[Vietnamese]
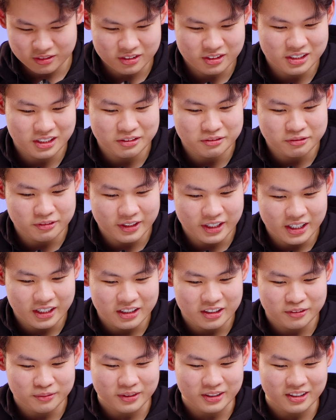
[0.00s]
sinh
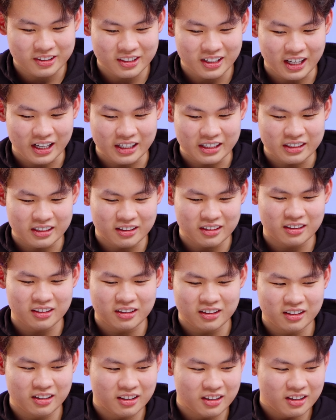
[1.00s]
viên nhưng mà nó lại uh,